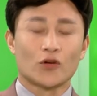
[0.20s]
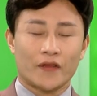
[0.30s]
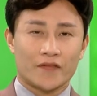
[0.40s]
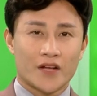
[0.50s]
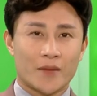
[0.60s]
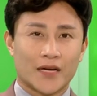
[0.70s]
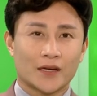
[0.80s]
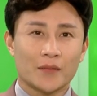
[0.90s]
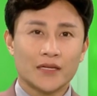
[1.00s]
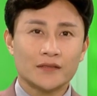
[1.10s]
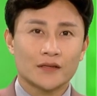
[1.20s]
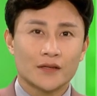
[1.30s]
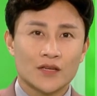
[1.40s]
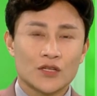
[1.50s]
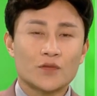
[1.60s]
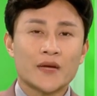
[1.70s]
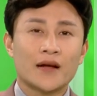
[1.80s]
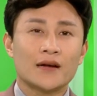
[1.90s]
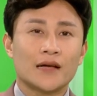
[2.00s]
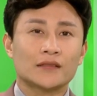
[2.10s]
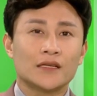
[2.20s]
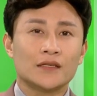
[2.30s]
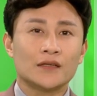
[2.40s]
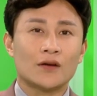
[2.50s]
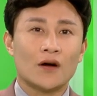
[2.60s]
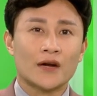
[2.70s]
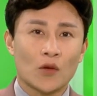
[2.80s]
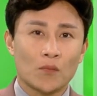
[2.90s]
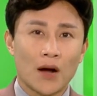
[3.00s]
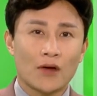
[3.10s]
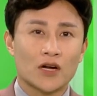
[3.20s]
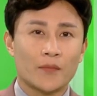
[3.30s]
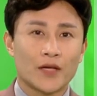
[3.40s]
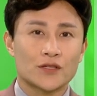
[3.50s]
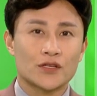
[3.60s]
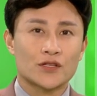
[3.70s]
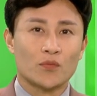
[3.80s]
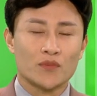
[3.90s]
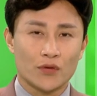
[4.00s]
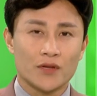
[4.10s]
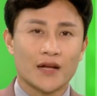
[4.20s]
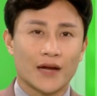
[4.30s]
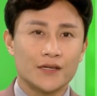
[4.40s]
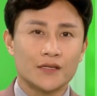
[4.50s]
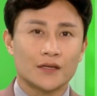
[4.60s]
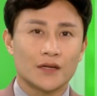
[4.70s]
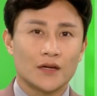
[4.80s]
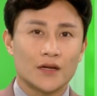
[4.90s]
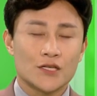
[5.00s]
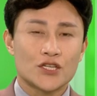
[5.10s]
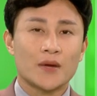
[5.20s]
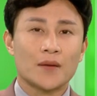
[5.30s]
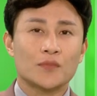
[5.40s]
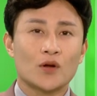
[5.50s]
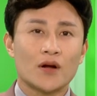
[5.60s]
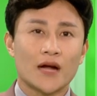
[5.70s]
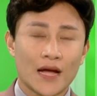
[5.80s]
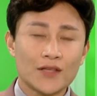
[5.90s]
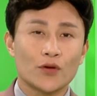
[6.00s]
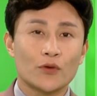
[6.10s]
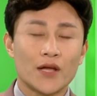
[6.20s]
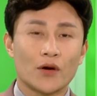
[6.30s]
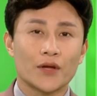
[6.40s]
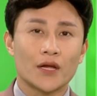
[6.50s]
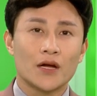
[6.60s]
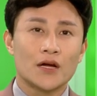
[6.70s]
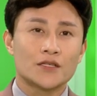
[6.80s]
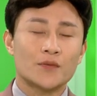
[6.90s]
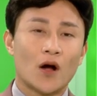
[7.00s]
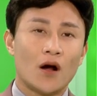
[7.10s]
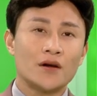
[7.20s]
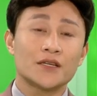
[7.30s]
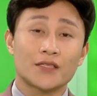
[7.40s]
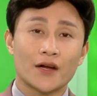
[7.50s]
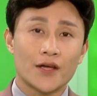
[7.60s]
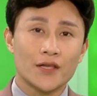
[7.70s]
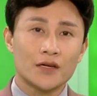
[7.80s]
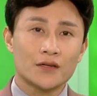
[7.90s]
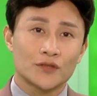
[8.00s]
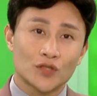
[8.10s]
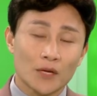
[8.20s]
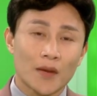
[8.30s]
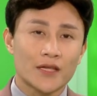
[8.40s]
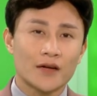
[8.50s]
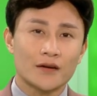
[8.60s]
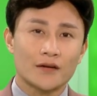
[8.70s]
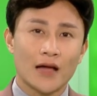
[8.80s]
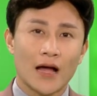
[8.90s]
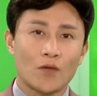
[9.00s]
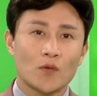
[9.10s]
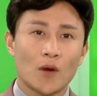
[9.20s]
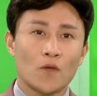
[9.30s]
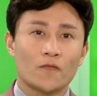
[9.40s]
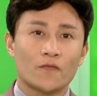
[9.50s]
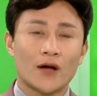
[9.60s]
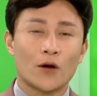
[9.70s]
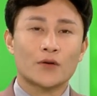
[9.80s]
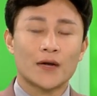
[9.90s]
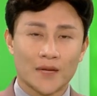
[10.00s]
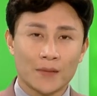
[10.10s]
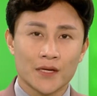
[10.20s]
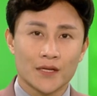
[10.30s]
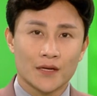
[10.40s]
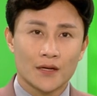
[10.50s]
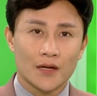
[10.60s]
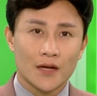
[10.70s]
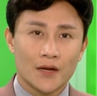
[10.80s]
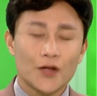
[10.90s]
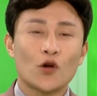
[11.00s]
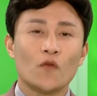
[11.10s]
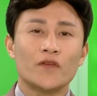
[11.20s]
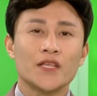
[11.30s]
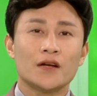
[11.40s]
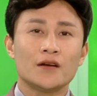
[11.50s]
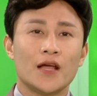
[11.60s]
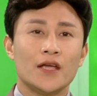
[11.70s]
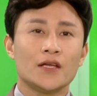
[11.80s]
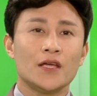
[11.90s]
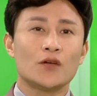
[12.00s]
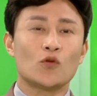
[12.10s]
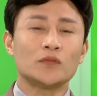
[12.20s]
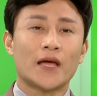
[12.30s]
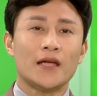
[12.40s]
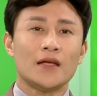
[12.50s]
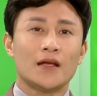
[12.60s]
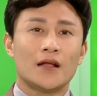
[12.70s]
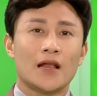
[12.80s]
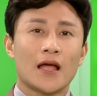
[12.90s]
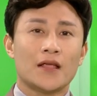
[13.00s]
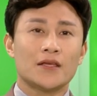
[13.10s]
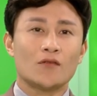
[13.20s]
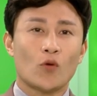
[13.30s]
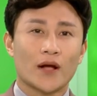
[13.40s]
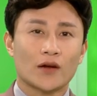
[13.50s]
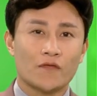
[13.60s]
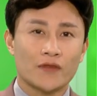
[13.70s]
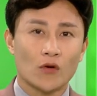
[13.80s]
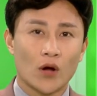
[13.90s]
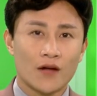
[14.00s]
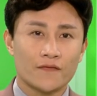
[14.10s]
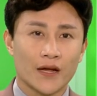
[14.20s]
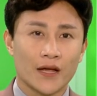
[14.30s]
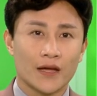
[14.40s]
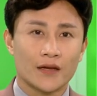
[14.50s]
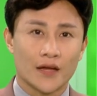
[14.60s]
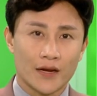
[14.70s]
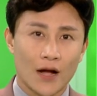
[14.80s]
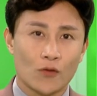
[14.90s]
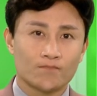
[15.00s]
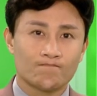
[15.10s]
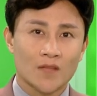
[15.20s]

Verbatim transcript: Quý vị và các bạn thân mến, Sóc Trăng là tỉnh có đồng bào Khmer sinh sống nhiều nhất cả nước. Trong năm có khá nhiều lễ hội, trong đó được chờ đợi nhất, tương bừng nhất là ốc bông bóc vào rằm tháng 10. Đi cùng với những lễ nghi cúng tế là những hoạt động văn hóa, văn nghệ, thể thao.